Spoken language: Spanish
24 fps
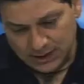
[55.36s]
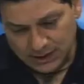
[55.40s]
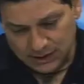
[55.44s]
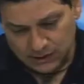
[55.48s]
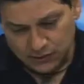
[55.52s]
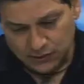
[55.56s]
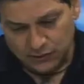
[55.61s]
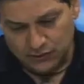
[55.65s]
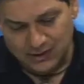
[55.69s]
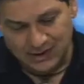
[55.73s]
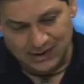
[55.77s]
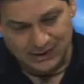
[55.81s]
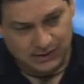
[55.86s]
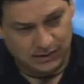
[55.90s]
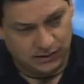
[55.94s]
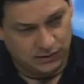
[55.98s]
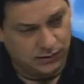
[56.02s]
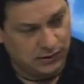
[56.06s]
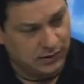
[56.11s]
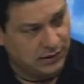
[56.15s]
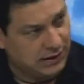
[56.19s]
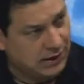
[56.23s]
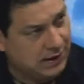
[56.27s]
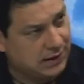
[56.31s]
caso la
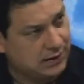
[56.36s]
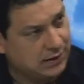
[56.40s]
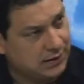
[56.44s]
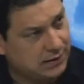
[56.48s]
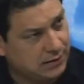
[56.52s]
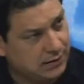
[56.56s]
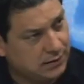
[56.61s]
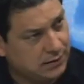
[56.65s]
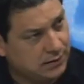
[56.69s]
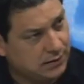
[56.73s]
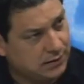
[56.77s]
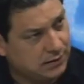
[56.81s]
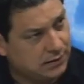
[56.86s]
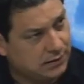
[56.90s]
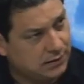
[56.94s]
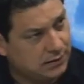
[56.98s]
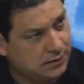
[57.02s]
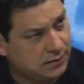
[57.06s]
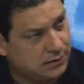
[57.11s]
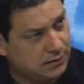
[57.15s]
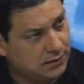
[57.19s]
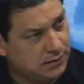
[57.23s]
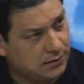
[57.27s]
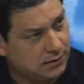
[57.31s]
seguridad,
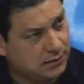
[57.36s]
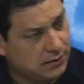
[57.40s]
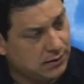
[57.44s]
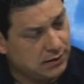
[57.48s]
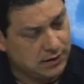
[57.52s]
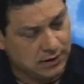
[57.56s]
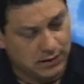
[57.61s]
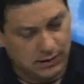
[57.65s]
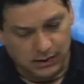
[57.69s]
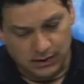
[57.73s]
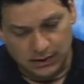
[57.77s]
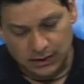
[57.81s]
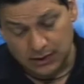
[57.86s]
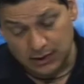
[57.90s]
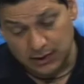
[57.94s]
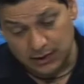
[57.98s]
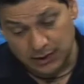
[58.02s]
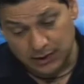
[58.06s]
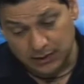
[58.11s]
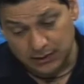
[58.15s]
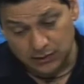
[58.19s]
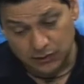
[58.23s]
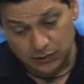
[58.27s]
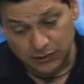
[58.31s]
el,
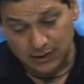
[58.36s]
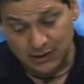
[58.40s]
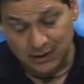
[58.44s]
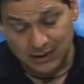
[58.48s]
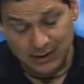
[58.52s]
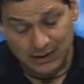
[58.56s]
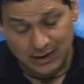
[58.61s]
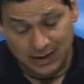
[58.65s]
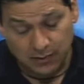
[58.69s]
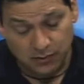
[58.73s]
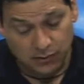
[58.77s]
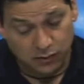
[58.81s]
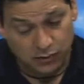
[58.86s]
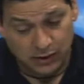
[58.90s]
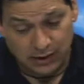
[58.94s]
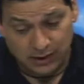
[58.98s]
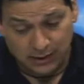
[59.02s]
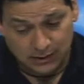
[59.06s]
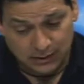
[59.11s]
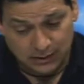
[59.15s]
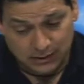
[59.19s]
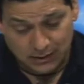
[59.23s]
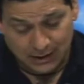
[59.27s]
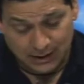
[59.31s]
el, el, el
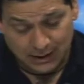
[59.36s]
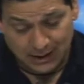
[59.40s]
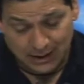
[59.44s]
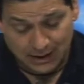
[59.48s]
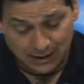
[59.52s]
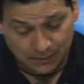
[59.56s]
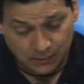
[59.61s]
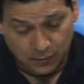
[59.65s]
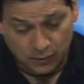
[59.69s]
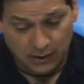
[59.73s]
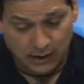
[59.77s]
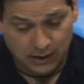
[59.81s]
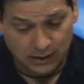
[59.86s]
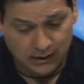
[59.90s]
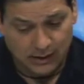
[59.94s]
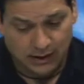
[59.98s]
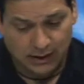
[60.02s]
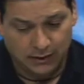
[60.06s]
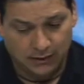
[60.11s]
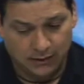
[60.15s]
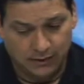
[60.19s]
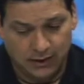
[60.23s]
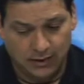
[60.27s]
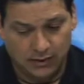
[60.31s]

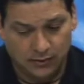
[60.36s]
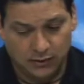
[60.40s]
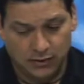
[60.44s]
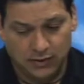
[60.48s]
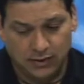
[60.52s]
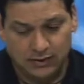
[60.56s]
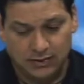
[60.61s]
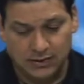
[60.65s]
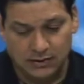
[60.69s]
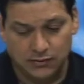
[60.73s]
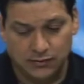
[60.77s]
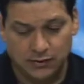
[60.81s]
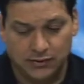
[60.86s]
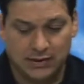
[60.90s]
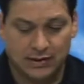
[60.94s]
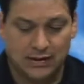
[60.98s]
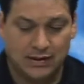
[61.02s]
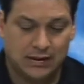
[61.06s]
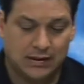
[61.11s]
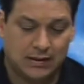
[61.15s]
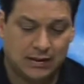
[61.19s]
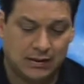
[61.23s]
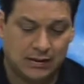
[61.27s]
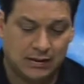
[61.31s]
ambulantajo, el ambulantismo que,
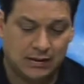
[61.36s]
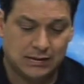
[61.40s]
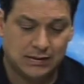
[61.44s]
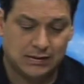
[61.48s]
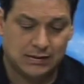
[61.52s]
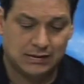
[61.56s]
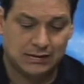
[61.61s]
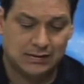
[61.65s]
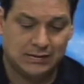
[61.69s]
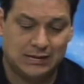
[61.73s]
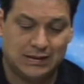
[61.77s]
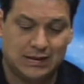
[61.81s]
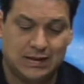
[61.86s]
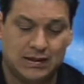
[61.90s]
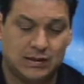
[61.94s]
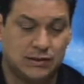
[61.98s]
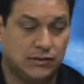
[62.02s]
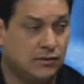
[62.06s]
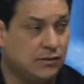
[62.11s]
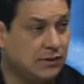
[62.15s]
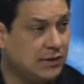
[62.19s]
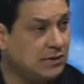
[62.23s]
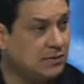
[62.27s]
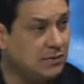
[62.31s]
que,
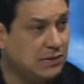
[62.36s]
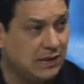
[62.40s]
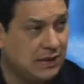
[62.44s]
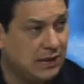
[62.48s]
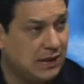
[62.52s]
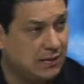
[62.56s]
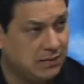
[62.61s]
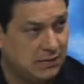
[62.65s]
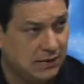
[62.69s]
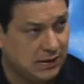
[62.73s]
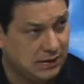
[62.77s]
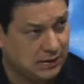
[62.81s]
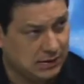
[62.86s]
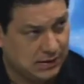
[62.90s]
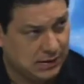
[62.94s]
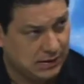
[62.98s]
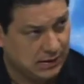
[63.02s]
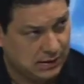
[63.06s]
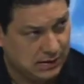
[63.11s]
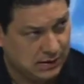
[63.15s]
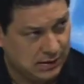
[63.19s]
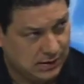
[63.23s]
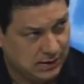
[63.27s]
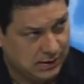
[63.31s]
creció desmedidamente.
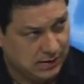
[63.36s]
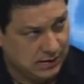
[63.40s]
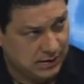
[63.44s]
Hay que